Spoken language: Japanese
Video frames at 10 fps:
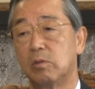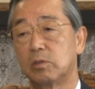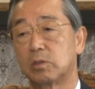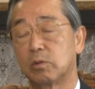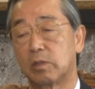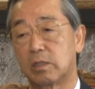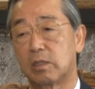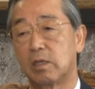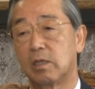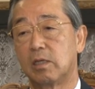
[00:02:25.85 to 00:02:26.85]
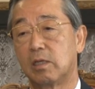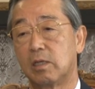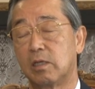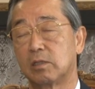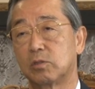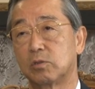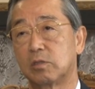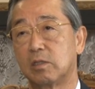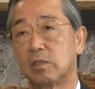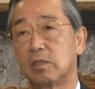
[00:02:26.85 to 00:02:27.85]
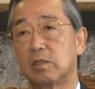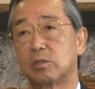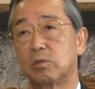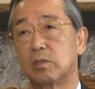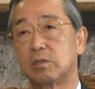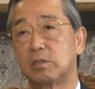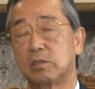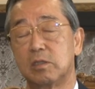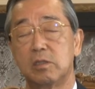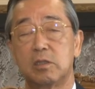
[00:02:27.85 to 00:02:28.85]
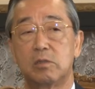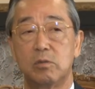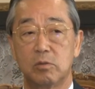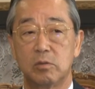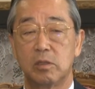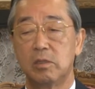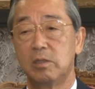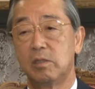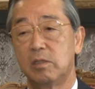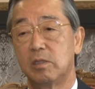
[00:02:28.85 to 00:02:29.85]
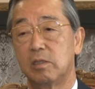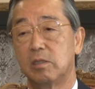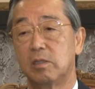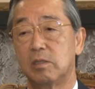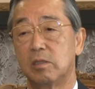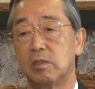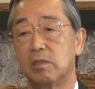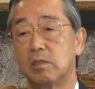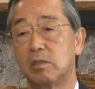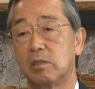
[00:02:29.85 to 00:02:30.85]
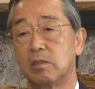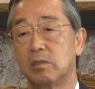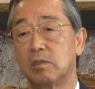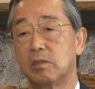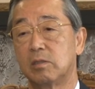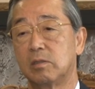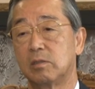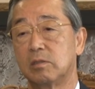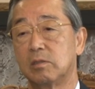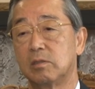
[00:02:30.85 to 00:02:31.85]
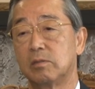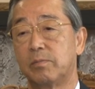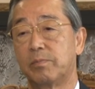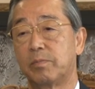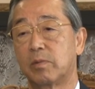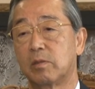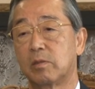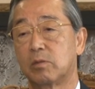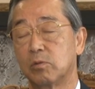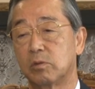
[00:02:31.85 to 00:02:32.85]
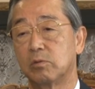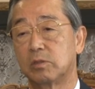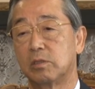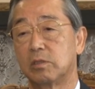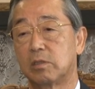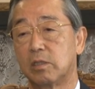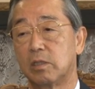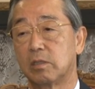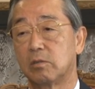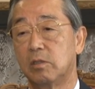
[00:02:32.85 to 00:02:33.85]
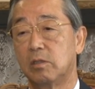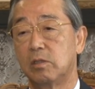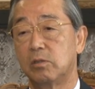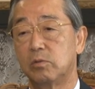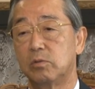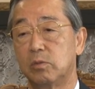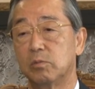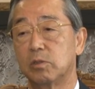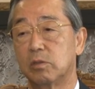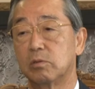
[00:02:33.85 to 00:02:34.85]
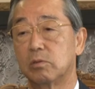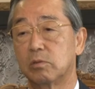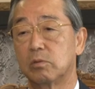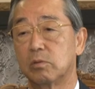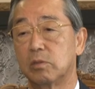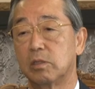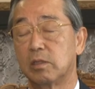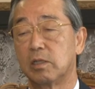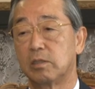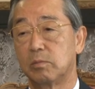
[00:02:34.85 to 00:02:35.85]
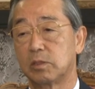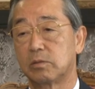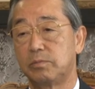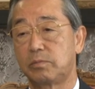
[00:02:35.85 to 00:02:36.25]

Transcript: 育て、えそしてそれが実現できるように、え教育をしていきたいなというふうに思っているところであります。